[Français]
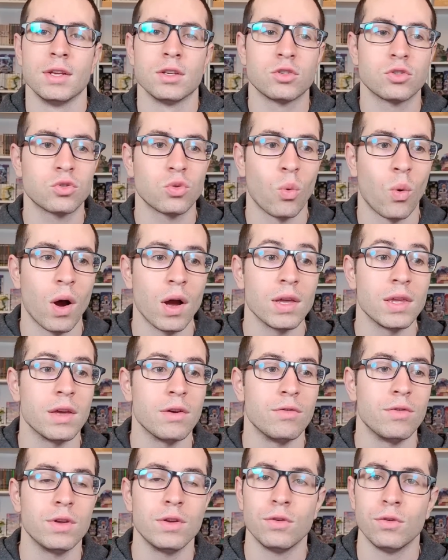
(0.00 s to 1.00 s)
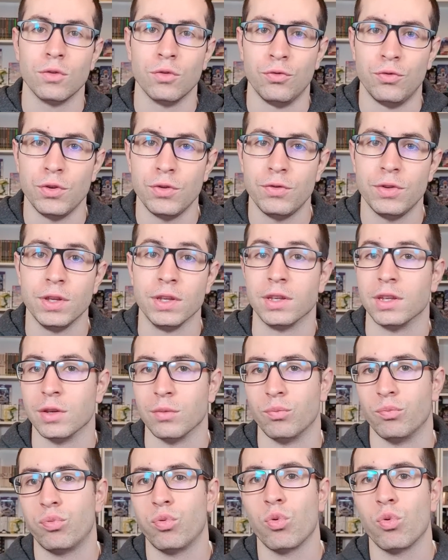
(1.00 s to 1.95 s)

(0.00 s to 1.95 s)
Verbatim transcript: soit il y avait Vivi qui